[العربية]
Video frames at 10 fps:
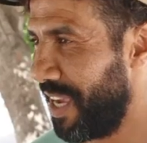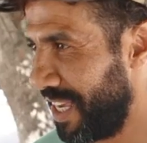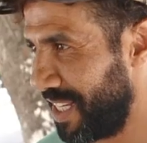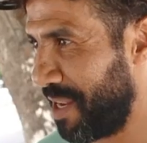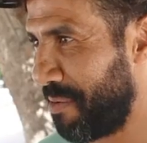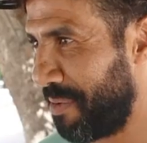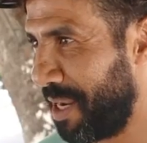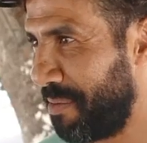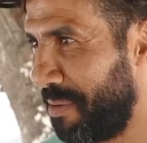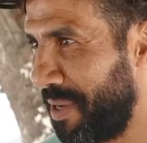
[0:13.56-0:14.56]
عسلامة
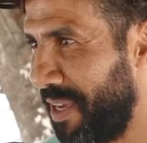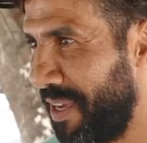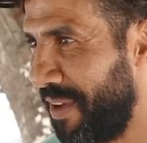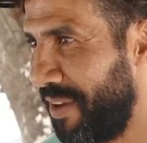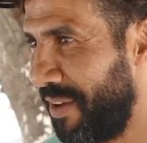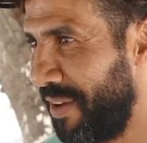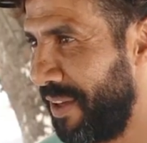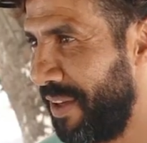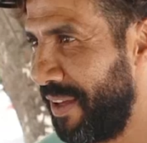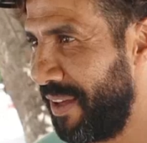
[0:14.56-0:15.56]
مرحبا بك قد
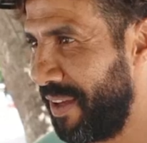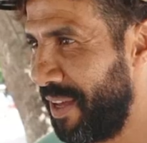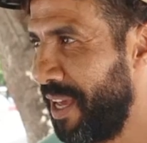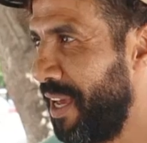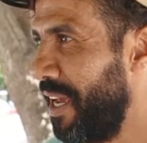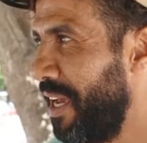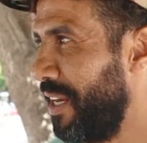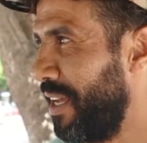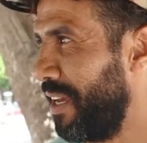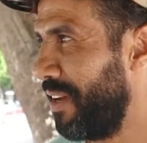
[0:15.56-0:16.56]
من نروح
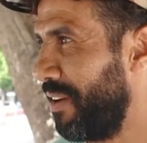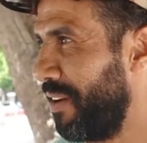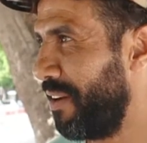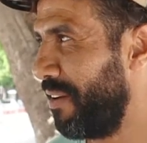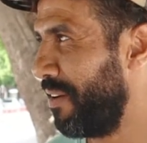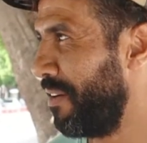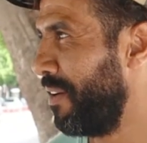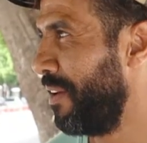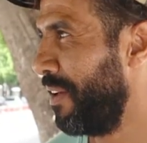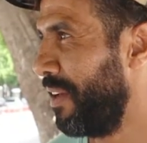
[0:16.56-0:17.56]
أنا آه،
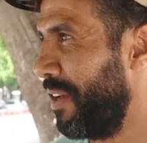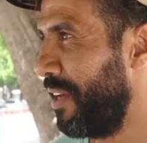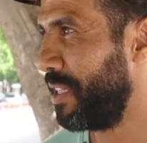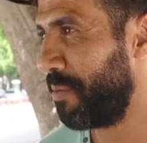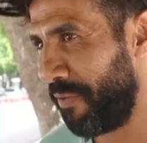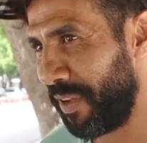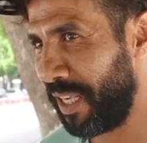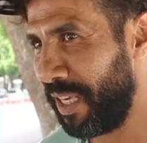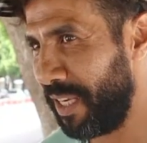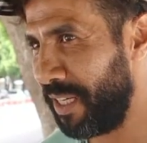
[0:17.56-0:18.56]
اسمي
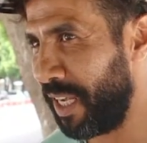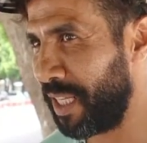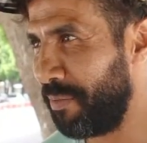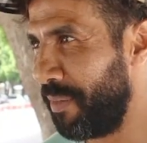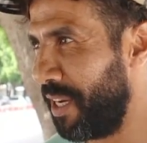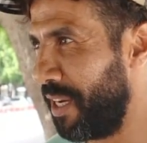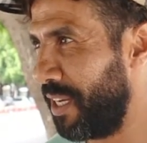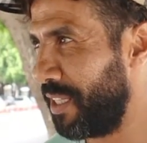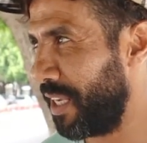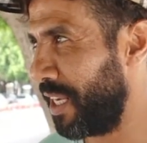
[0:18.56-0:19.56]
فتحي نخدم
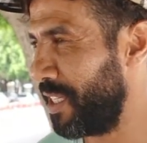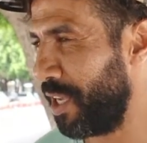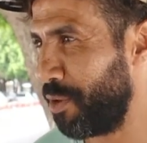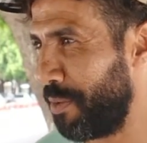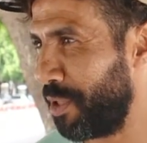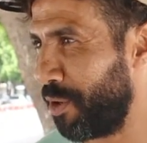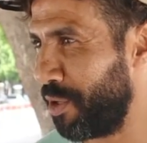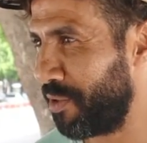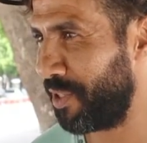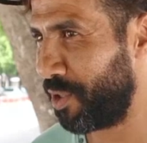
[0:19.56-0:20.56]
تكنيسيان دو
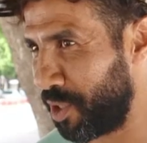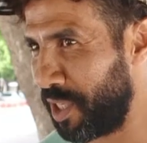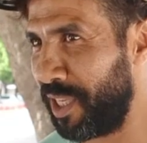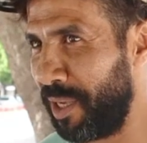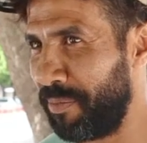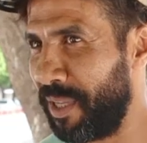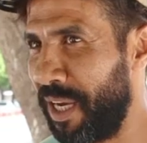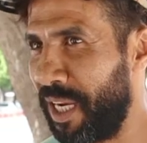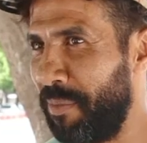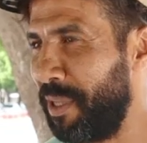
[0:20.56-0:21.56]
مانتونونس في سوسيتي
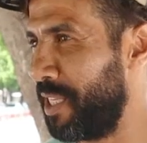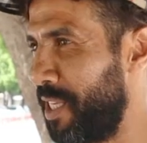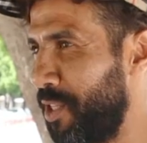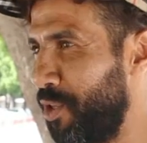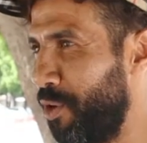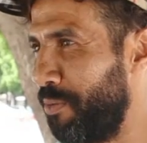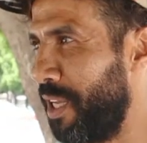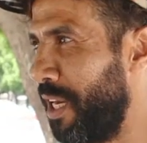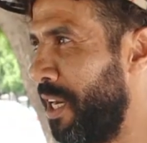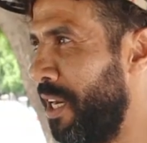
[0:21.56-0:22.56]
نتاع كليماتيزاسيون
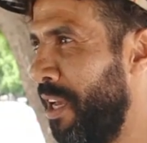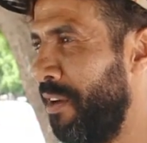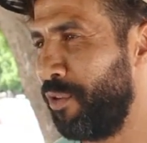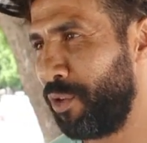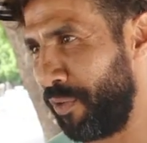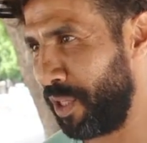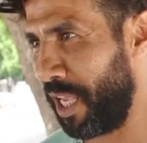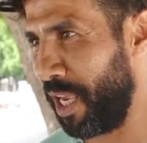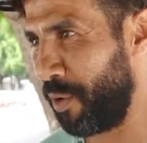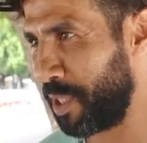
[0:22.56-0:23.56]
نتاع
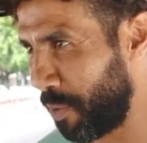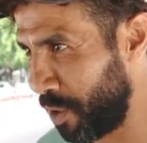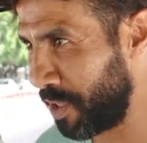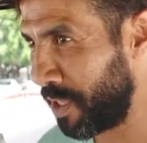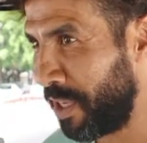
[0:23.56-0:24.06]
فوتوفولتايك ويست بوينت